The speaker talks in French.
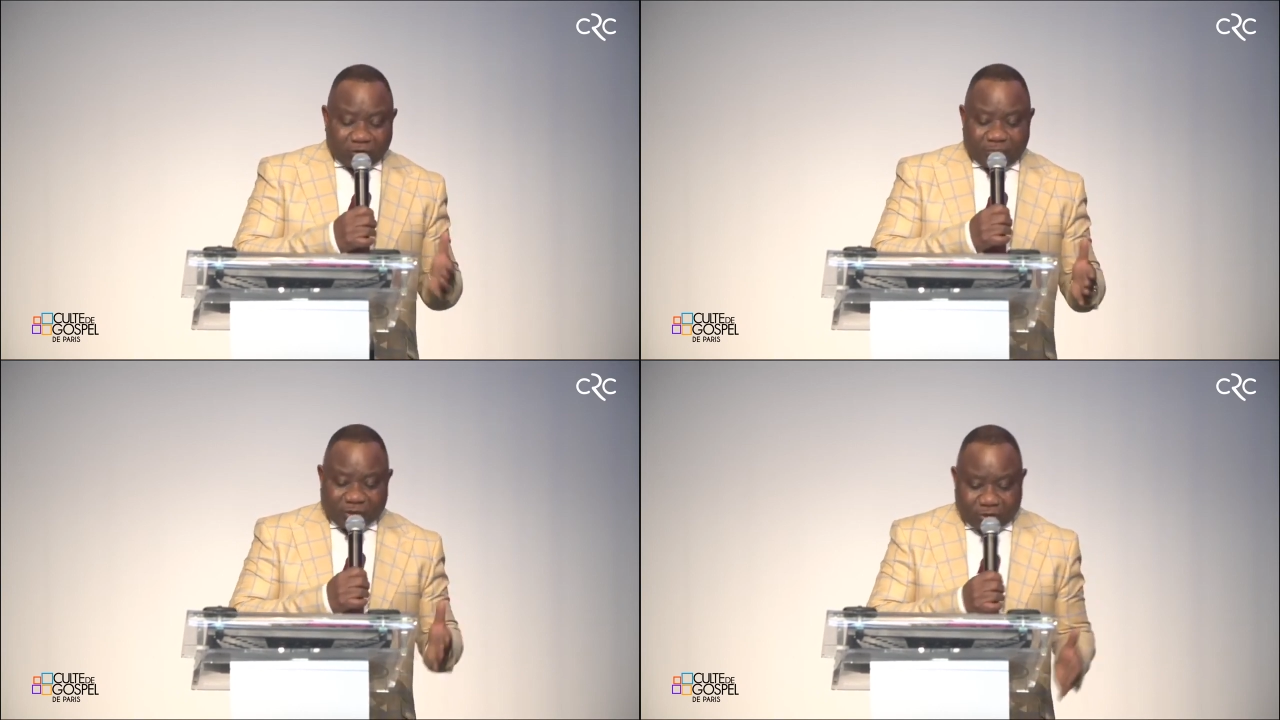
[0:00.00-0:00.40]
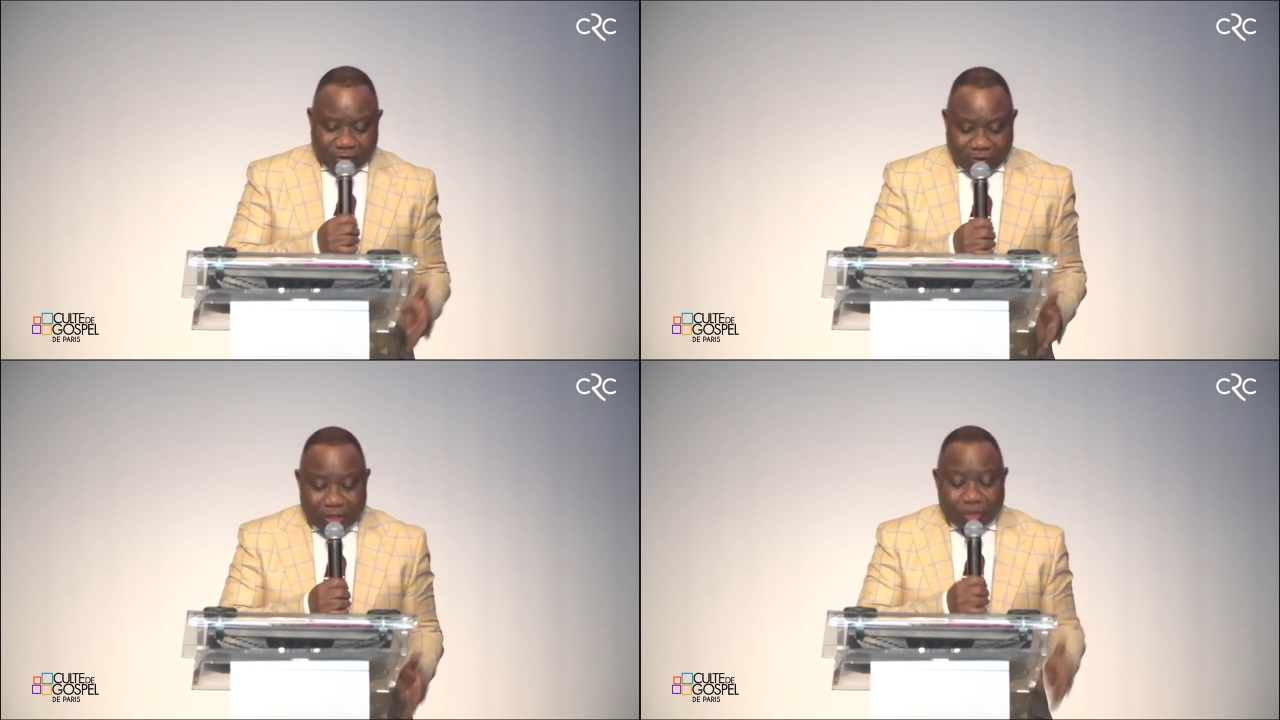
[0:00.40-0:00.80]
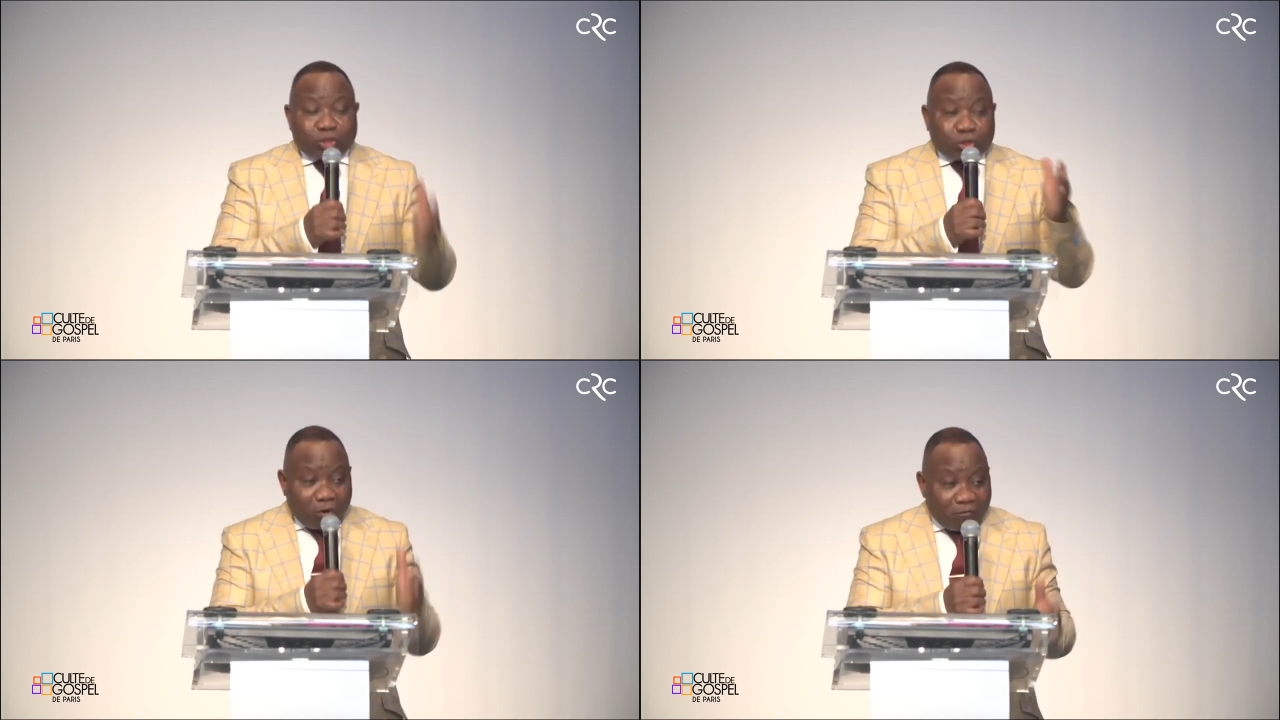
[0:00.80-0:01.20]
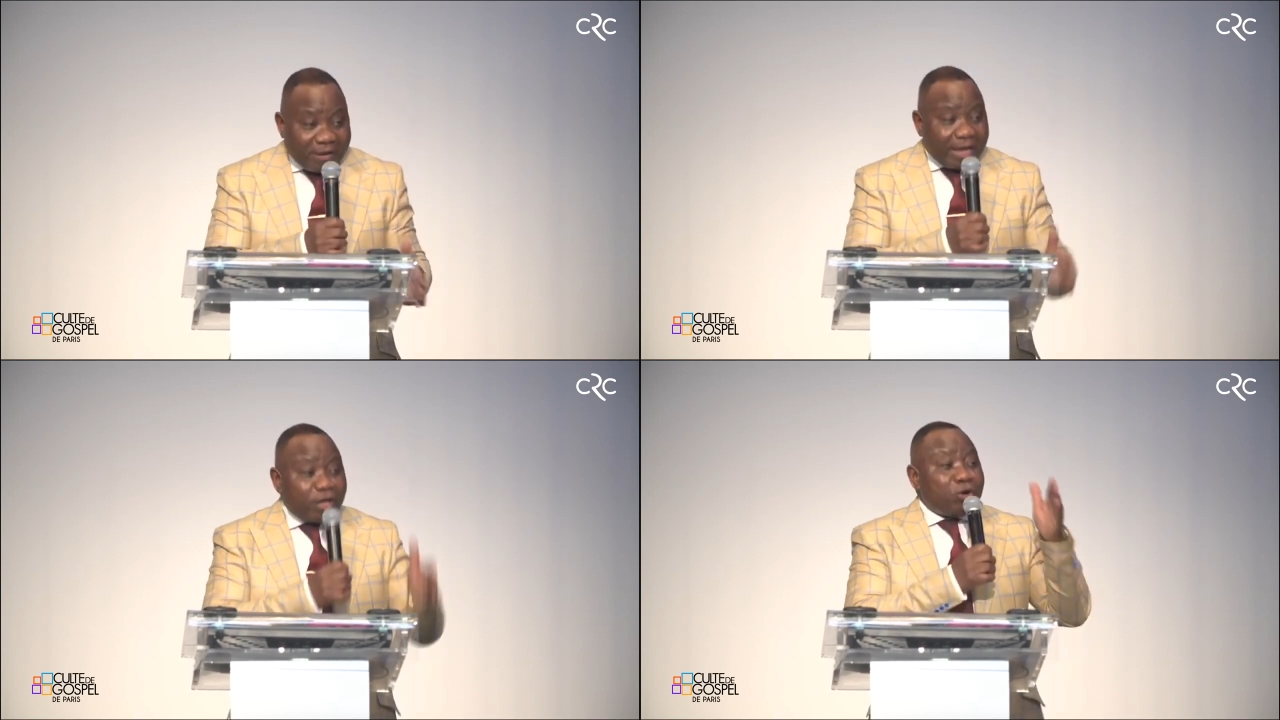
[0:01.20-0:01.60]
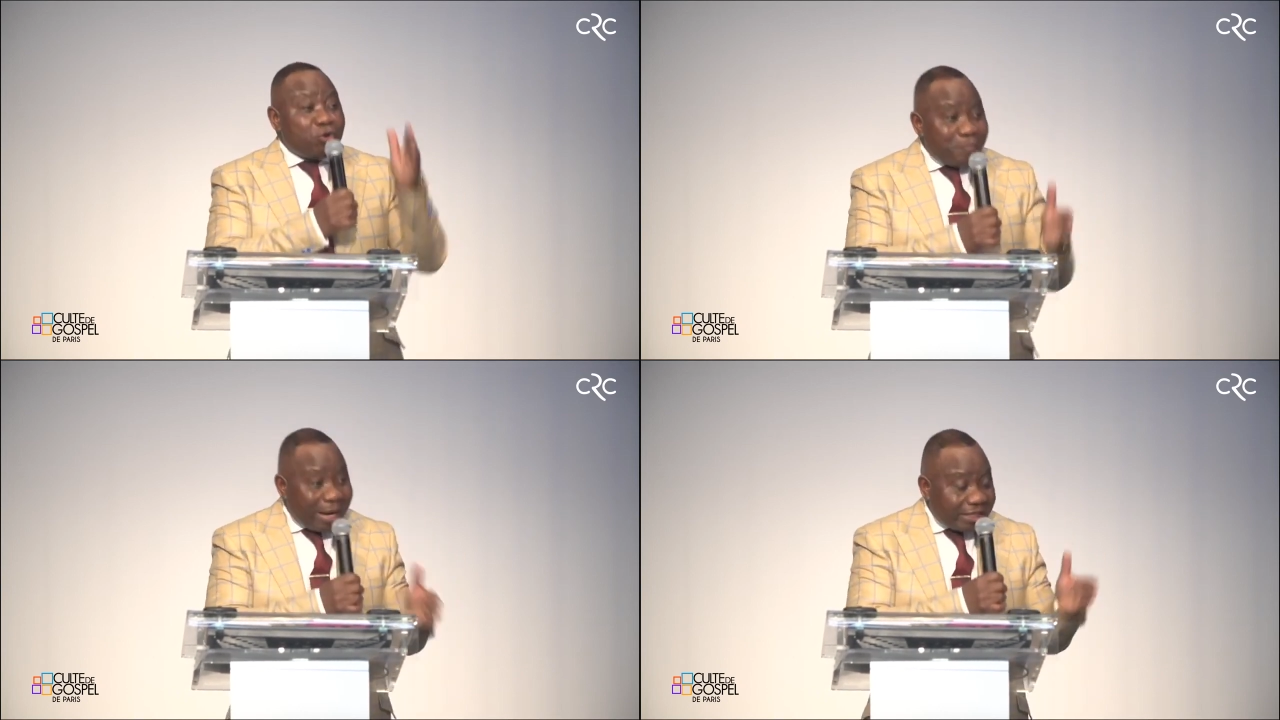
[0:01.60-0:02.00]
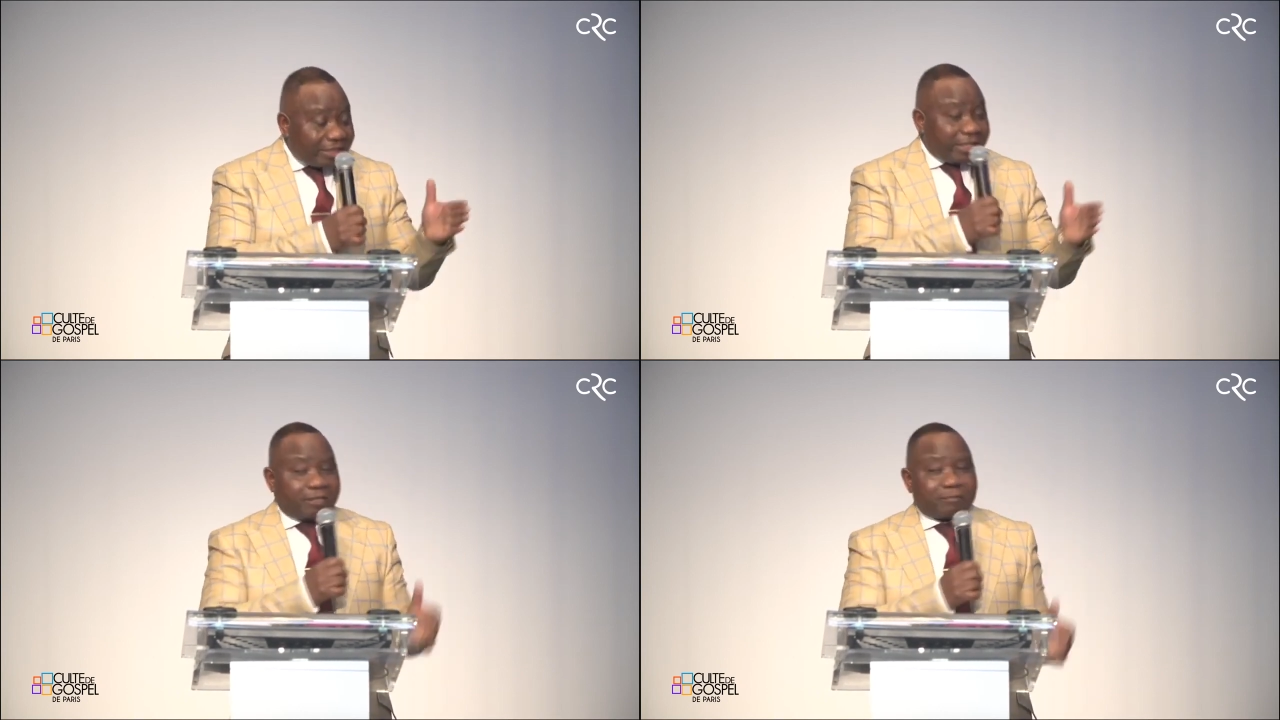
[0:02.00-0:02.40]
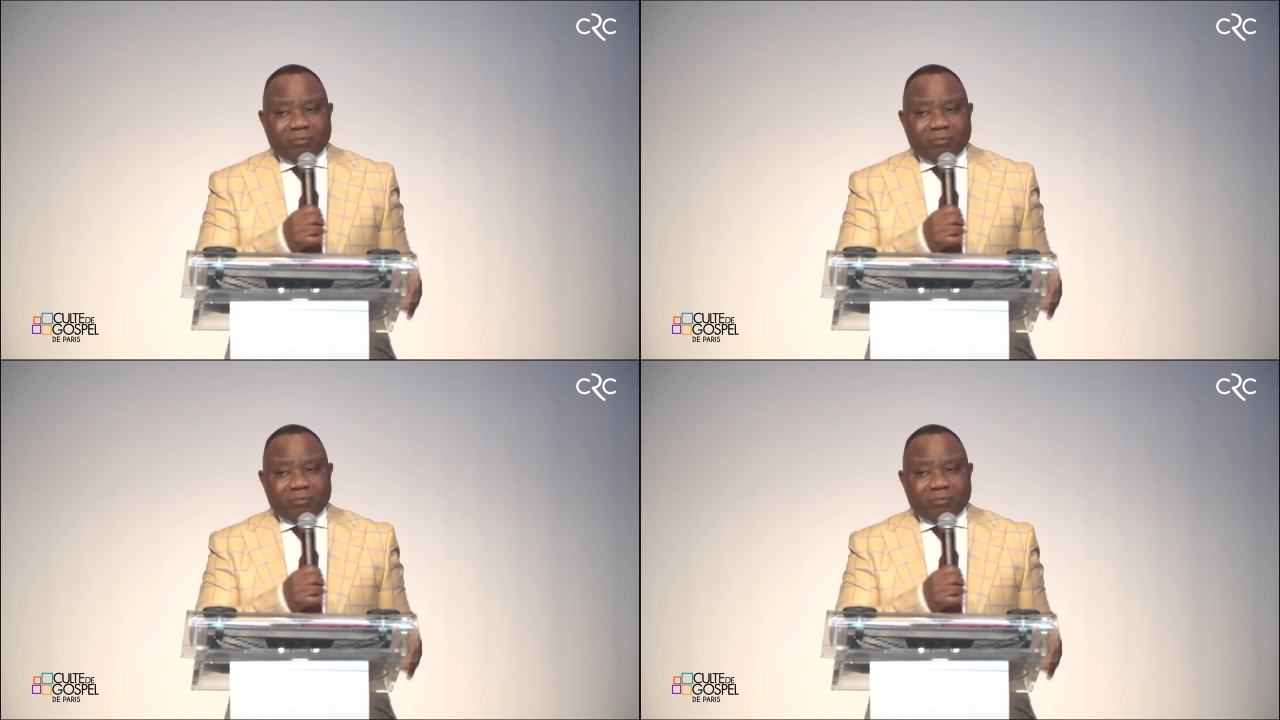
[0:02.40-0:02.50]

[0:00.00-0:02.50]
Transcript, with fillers: une mission, sauver l'humanité.